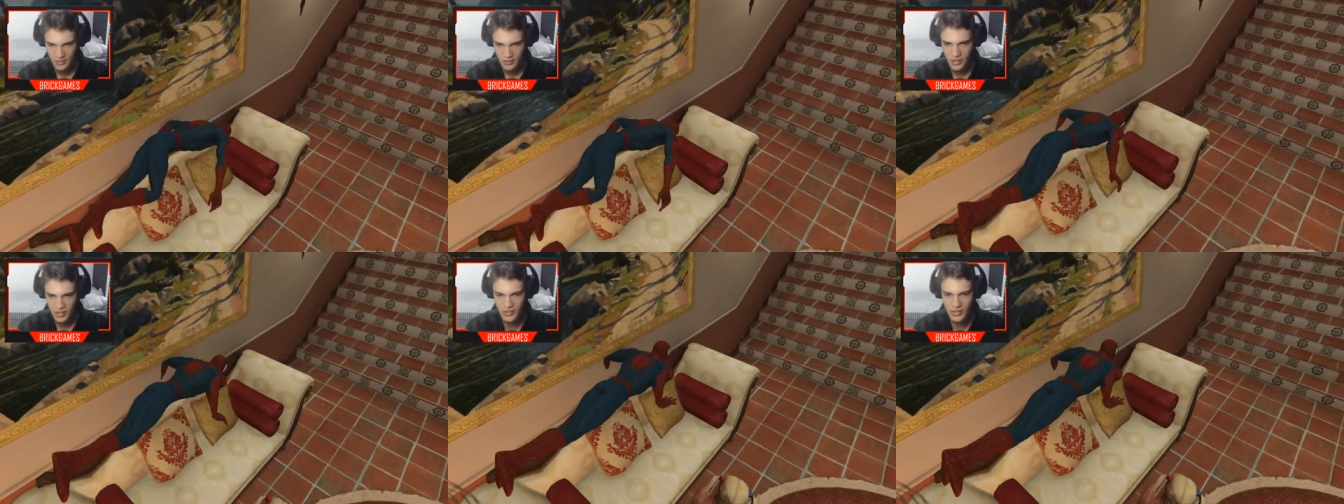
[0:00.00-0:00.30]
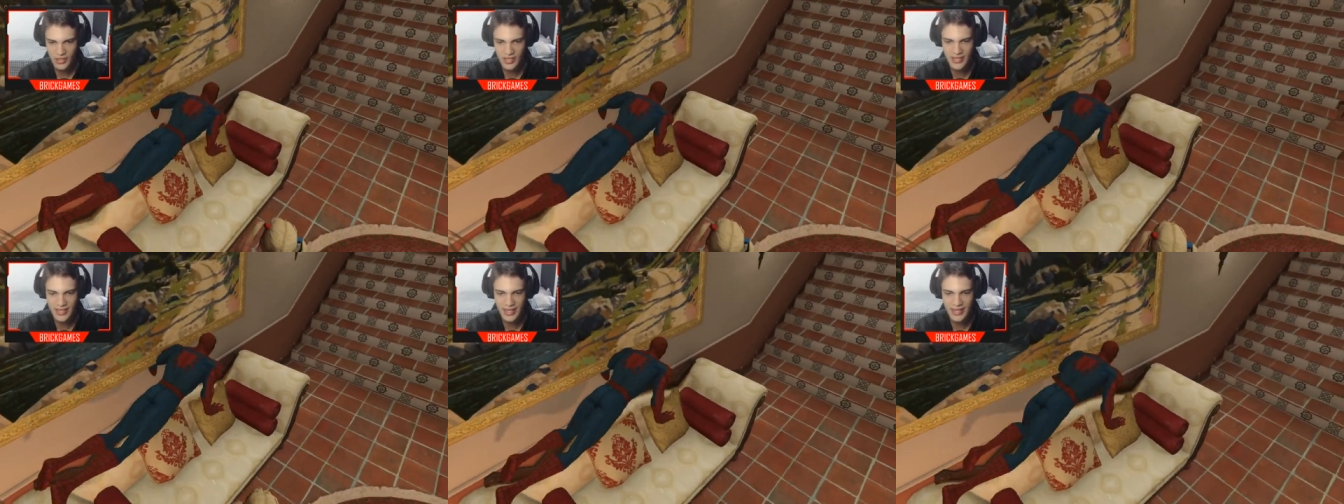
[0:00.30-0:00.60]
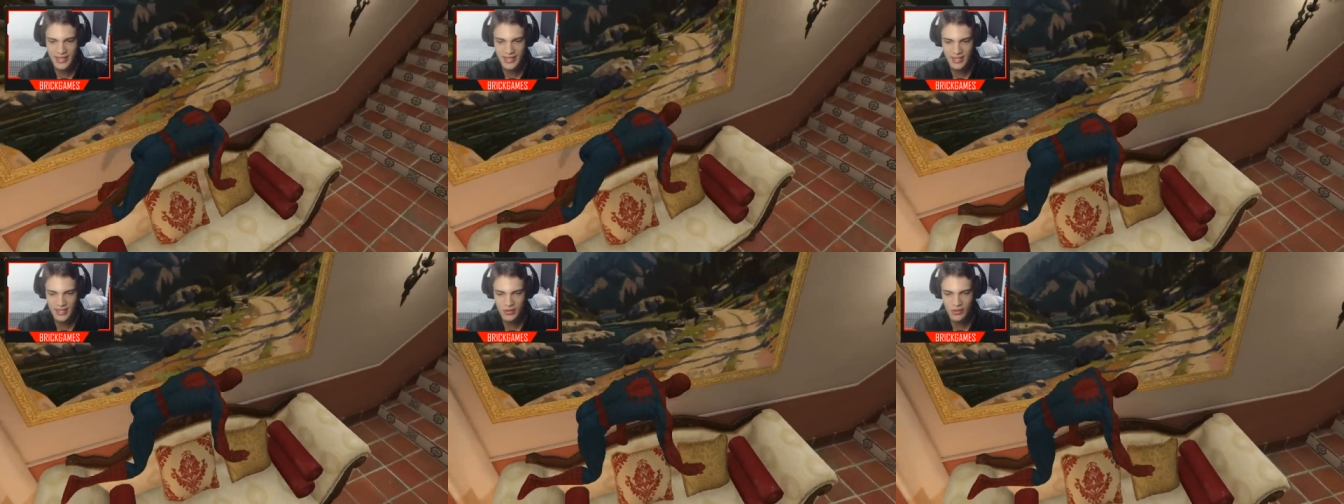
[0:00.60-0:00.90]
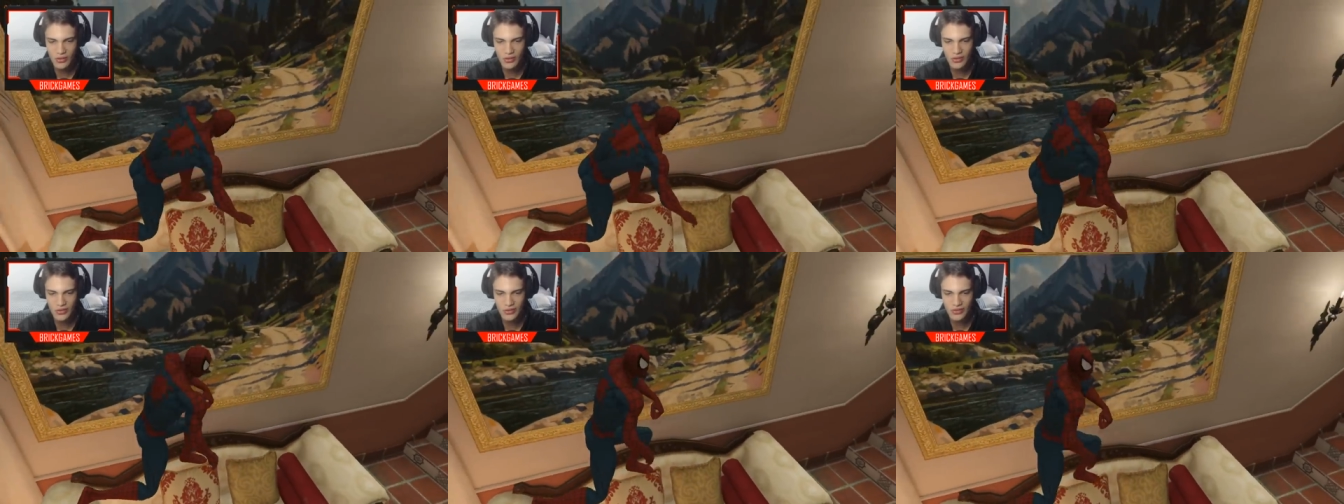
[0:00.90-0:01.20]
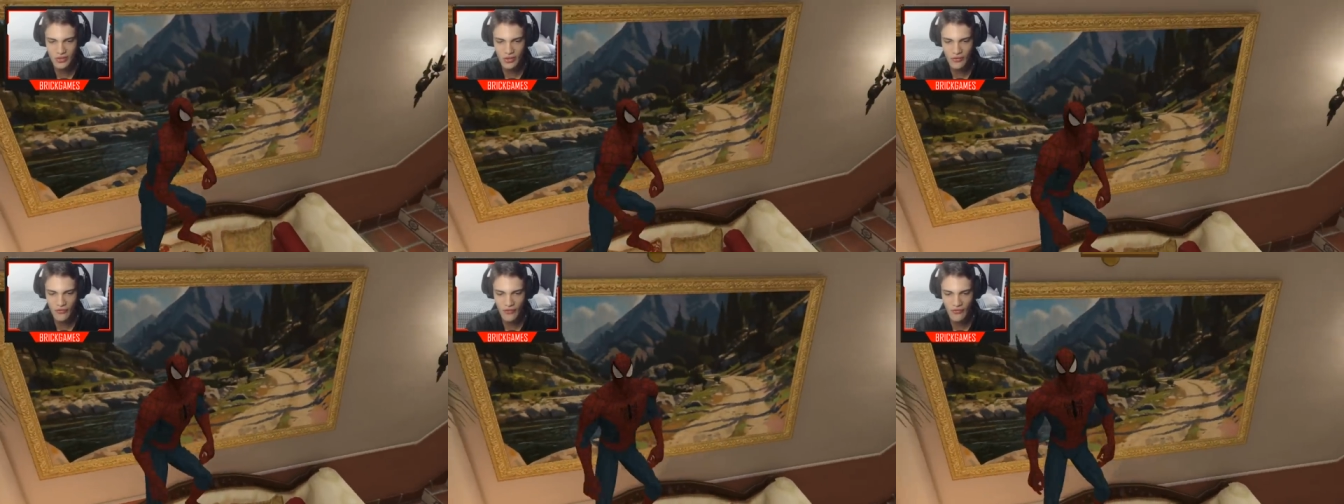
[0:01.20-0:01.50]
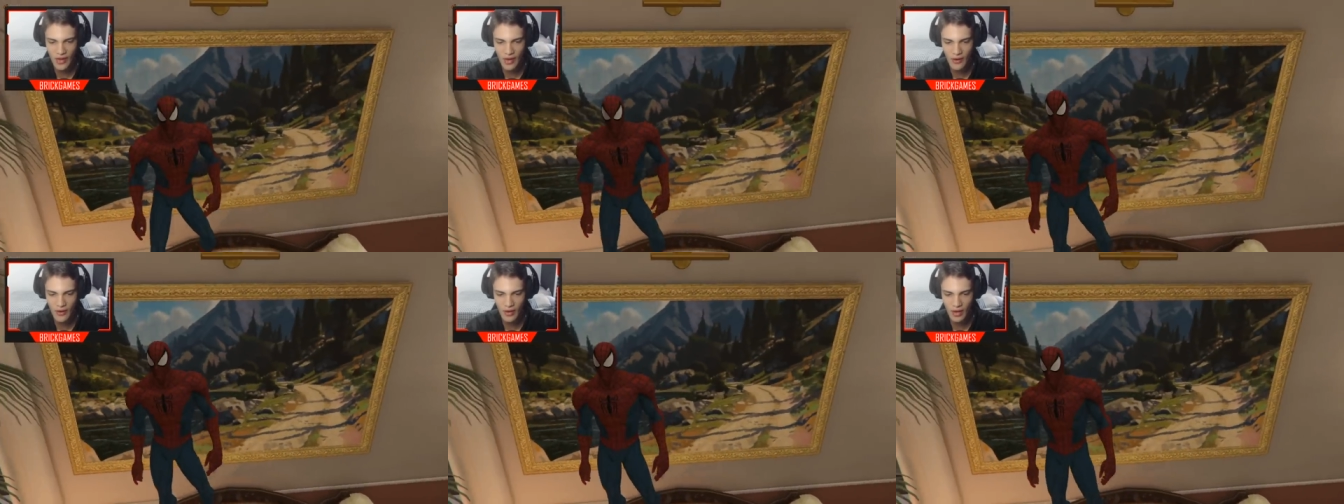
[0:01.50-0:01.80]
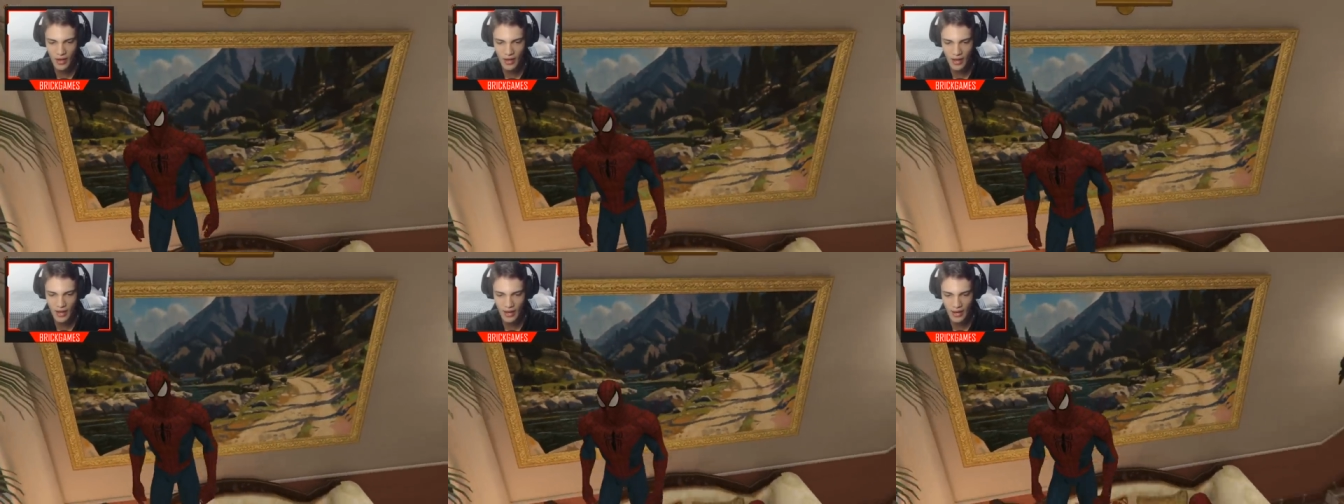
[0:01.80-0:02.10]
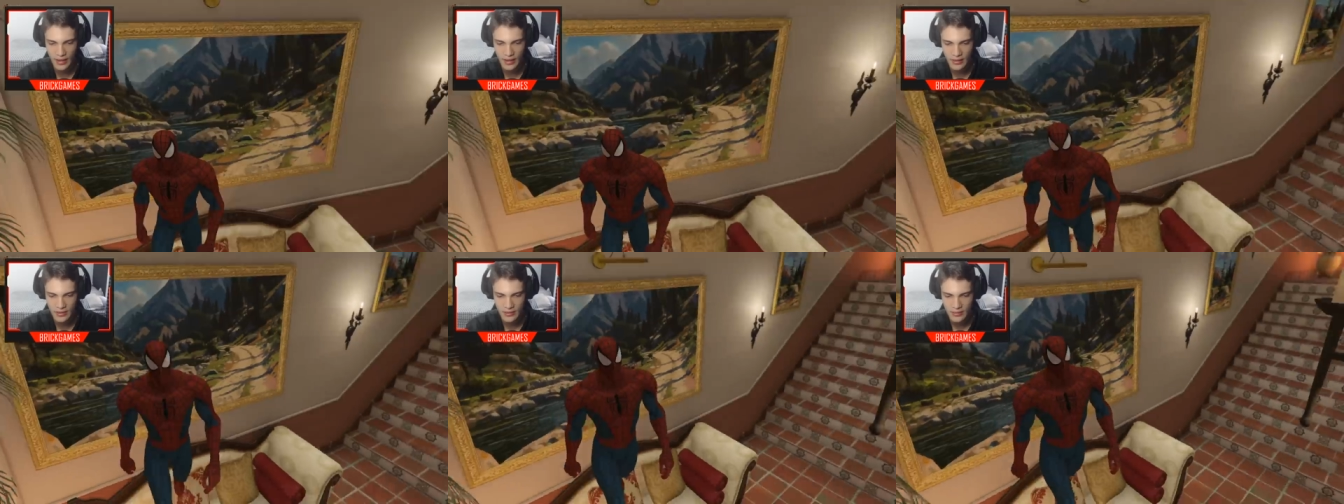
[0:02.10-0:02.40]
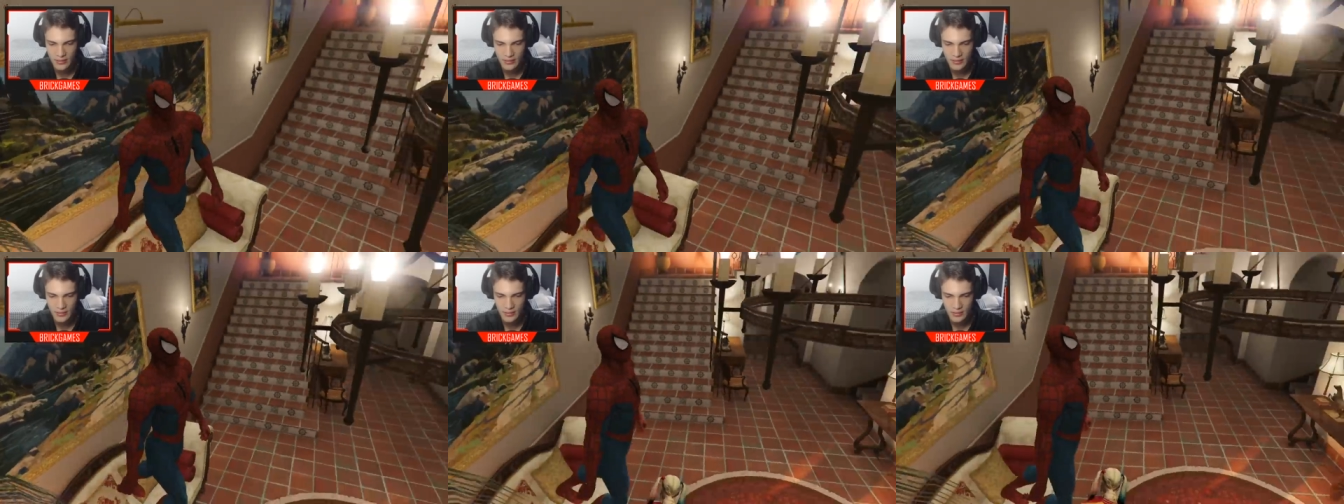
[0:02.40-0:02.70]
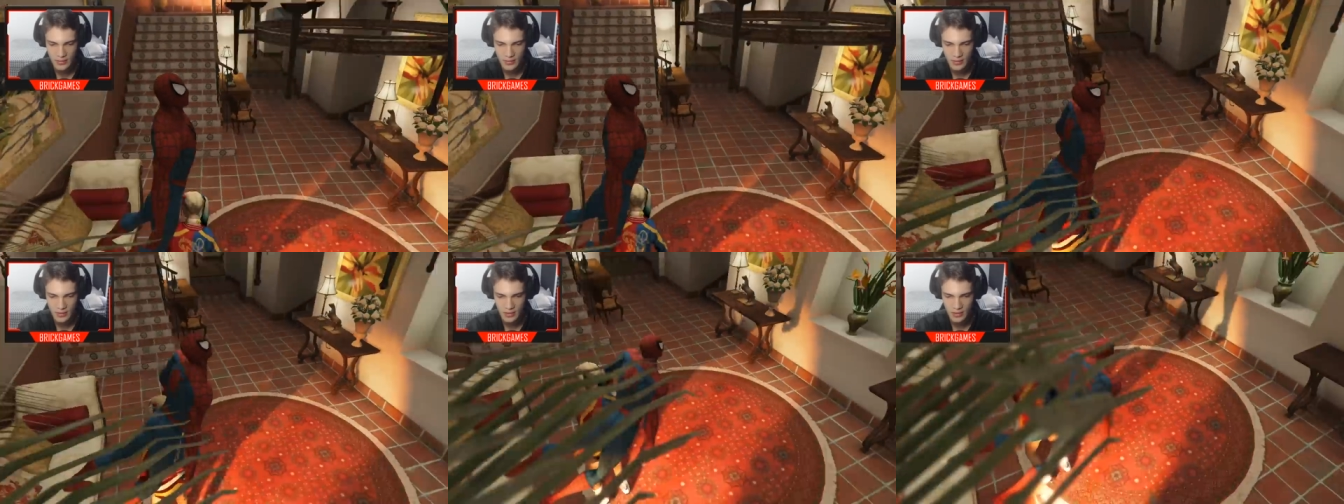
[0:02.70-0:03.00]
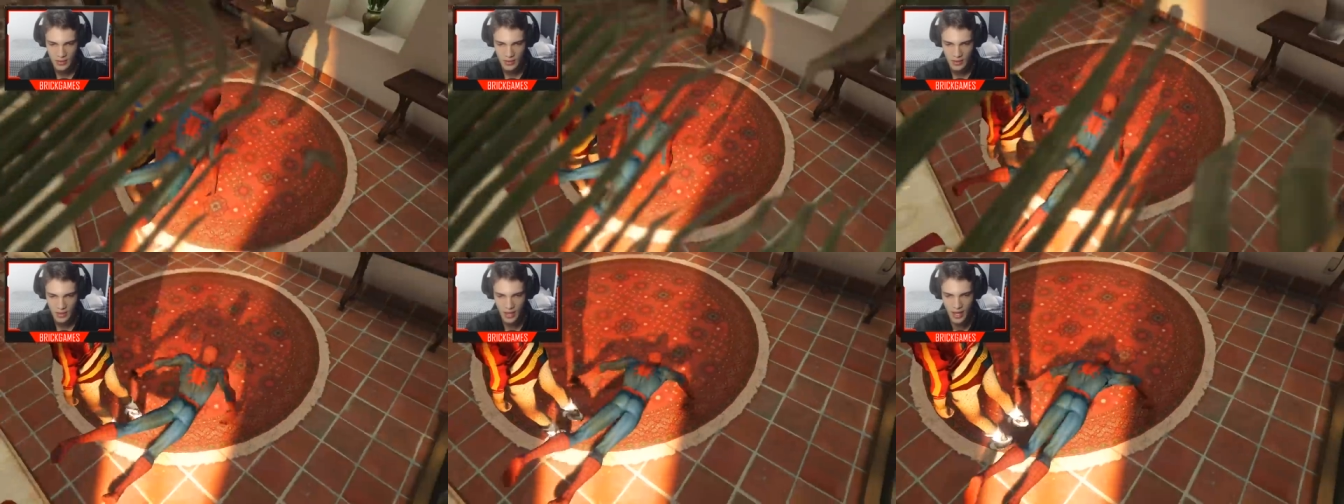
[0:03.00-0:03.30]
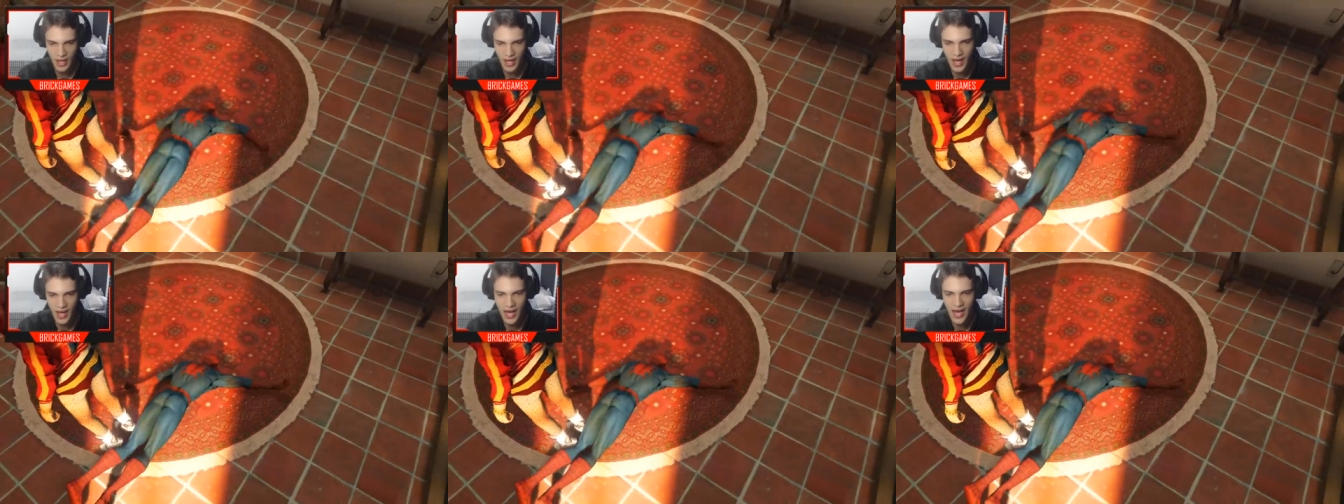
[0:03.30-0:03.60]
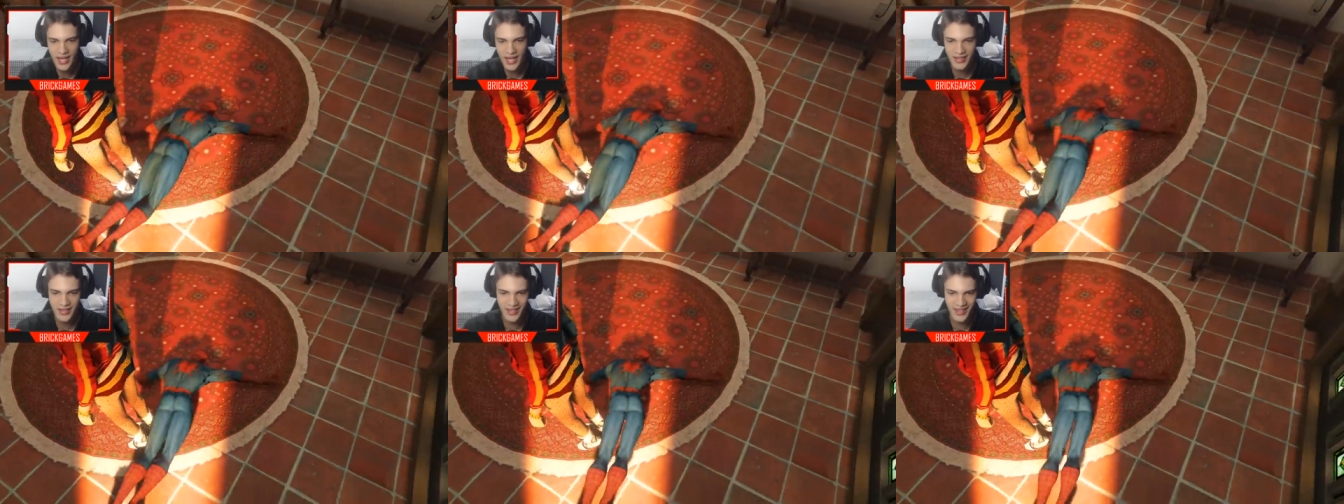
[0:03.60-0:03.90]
Eu tô deitado aqui no, no sofá, ó. Ah. Ai!